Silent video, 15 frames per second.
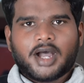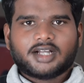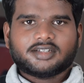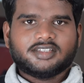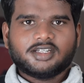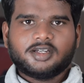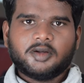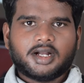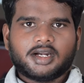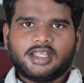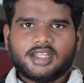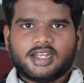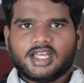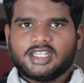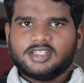பாக்ஸுக்கு
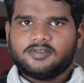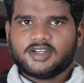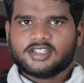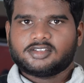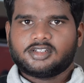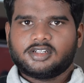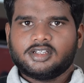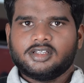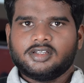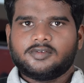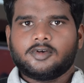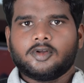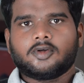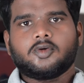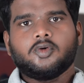வாங்கினீங்கன்னா அது ஃபஸ்ட்டு
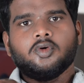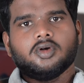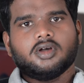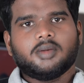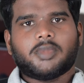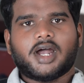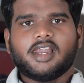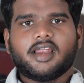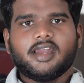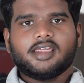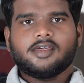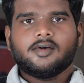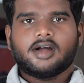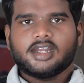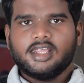ஃப்ளோரும்
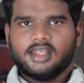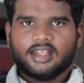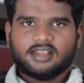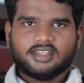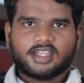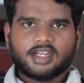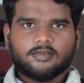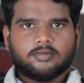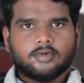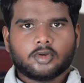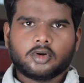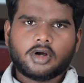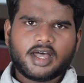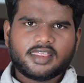பால்கனிக்கு வாங்கினீங்கன்னா செகண்ட் ஃப்ளோரும்